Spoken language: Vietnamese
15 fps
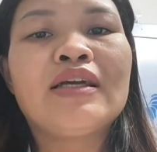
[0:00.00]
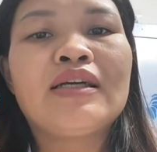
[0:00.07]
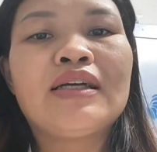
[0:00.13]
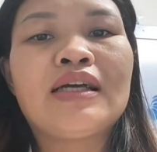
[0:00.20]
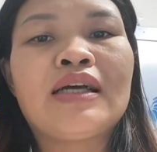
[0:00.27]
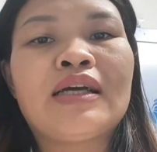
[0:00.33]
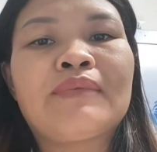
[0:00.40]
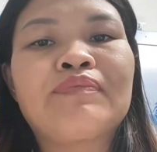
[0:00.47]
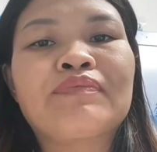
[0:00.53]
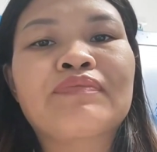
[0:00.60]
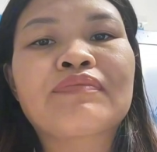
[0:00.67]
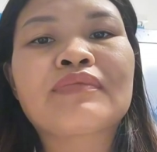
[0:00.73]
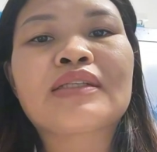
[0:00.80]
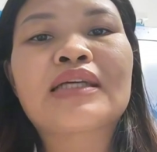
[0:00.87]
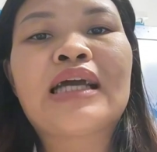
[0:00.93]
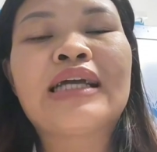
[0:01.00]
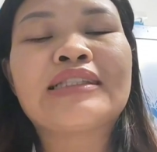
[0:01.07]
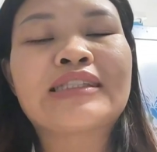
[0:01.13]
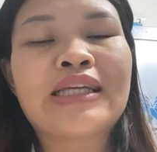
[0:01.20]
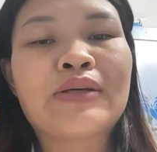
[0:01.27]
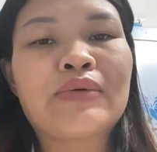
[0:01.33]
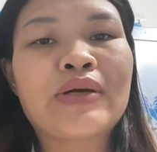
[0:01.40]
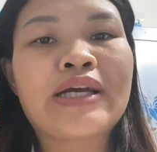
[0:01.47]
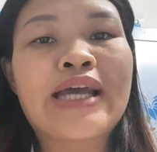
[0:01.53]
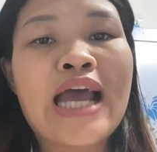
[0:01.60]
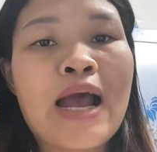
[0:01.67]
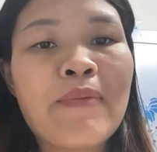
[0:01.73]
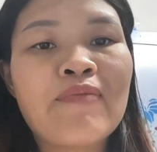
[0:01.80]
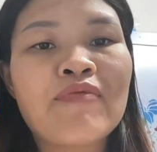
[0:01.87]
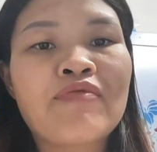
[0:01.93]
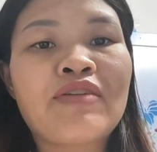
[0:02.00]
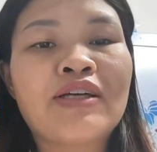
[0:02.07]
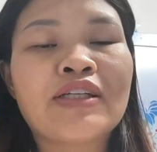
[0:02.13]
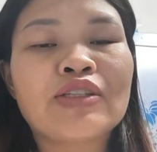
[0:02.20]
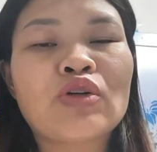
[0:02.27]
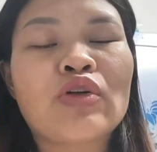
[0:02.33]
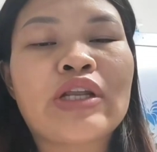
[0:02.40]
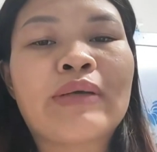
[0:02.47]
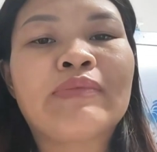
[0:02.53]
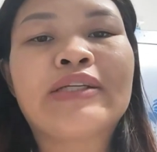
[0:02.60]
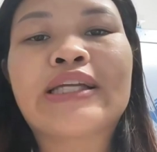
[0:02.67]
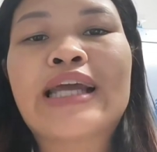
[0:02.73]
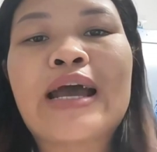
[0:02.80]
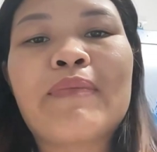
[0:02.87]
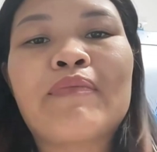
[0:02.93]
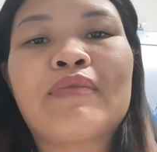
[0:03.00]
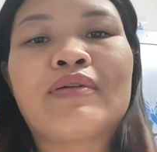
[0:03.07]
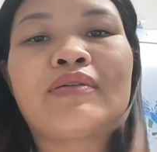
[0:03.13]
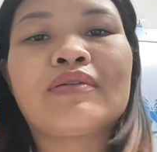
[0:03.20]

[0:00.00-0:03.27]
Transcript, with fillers: um, hành trình của cái app và cái số điểm trên app